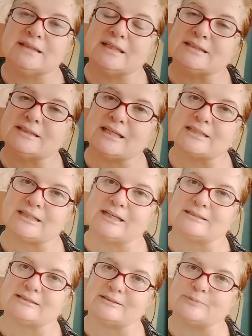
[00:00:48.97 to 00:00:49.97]
yanına
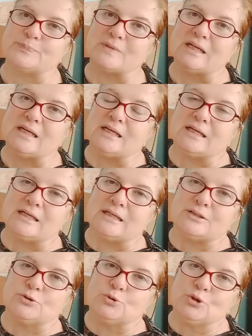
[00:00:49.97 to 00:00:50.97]
kat.
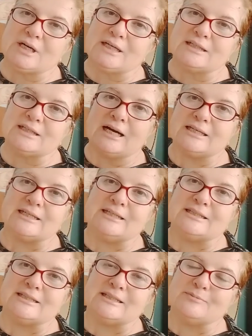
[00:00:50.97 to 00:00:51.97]
Rüyalarla
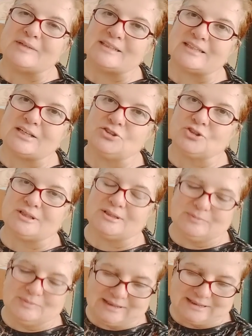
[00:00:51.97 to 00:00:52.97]
ilgili mesaj
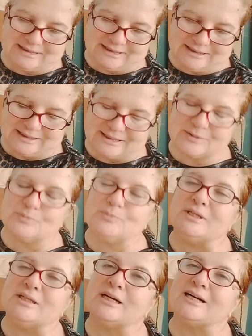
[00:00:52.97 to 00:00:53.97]
alabilirsin.
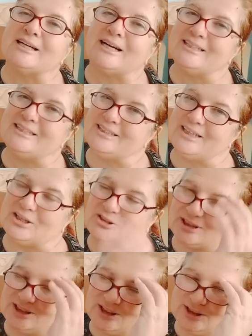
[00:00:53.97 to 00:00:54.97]
Bir hayalin
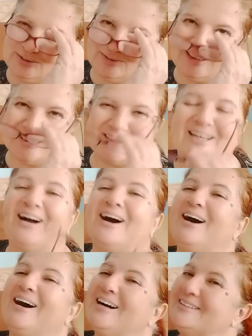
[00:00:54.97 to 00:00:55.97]
gerçekleşebilir.
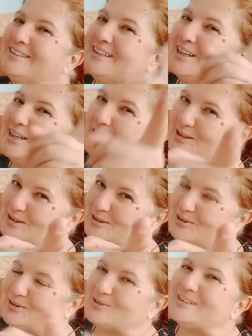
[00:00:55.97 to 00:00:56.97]
Haydi hazır
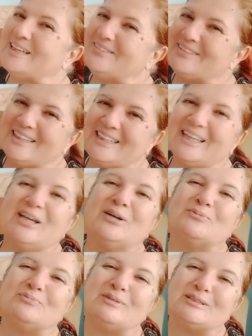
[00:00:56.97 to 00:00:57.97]
ol sevgili
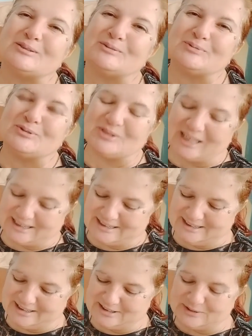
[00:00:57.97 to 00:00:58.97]
balık burcu
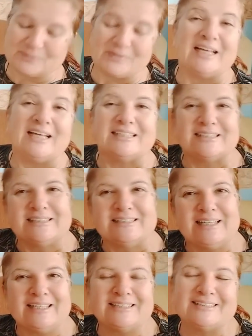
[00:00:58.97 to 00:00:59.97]
arkadaşım.
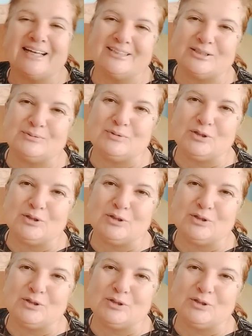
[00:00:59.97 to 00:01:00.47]
Zaten sen de